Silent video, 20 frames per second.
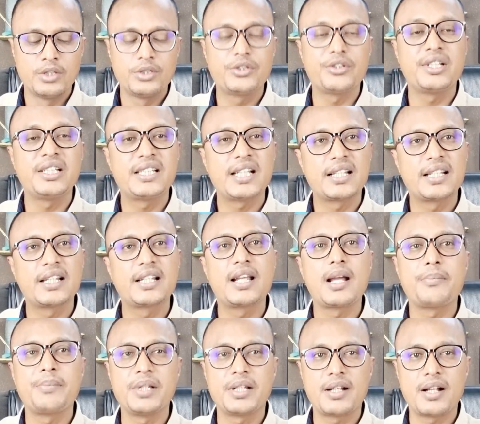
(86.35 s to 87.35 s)
যদি তাদেরকে
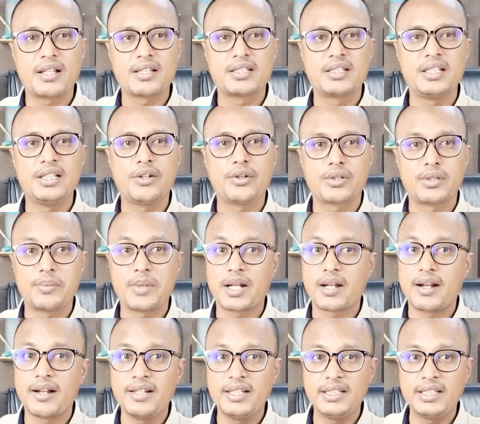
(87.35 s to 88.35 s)
আপনি কাজ দিয়ে অথবা
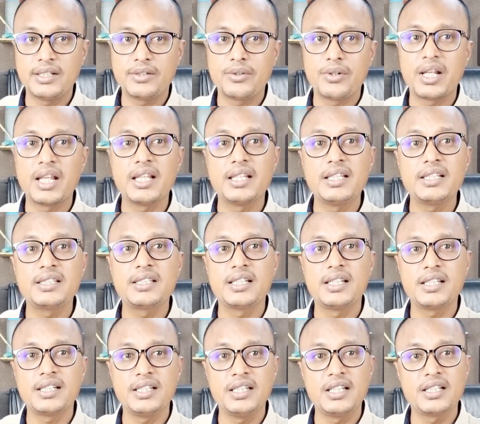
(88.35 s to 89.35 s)
গাড়িতে করে এদিক
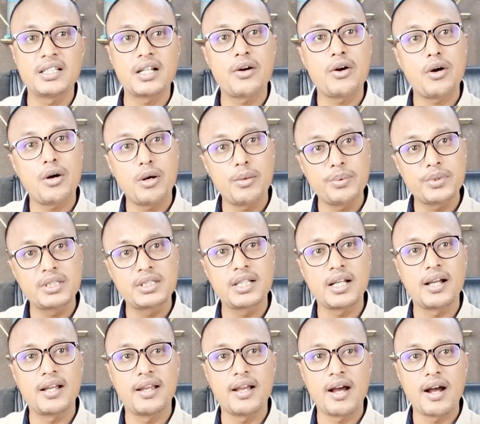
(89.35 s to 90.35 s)
সেদিক নিয়ে যাওয়া
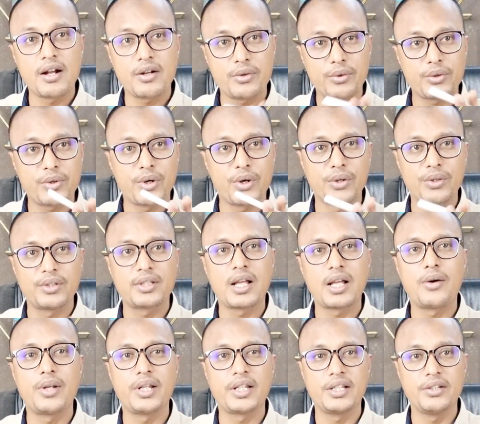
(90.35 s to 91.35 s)
অবস্থায় আটক হন
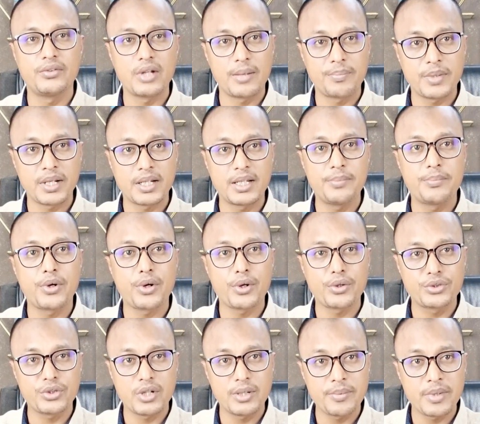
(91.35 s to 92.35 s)
তাহলে কিন্তু আপনাকে বড়
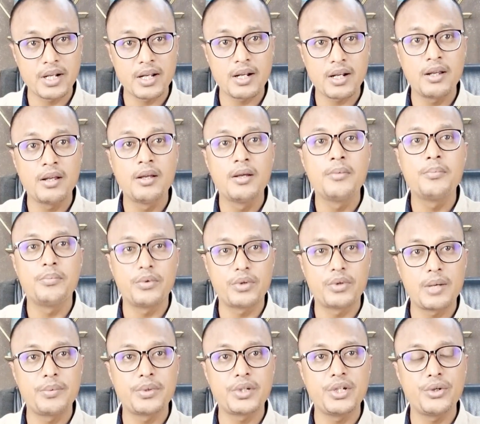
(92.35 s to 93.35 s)
জরিমানার
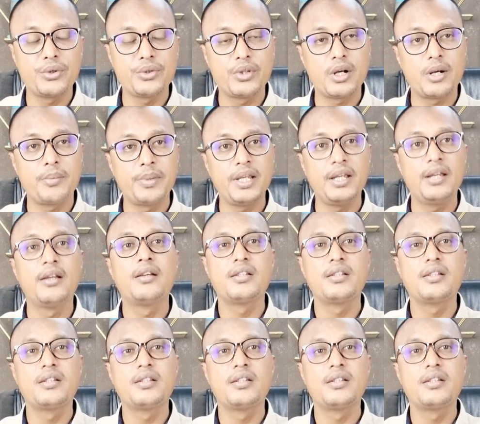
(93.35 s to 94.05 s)
মুখামুখি হতে হবে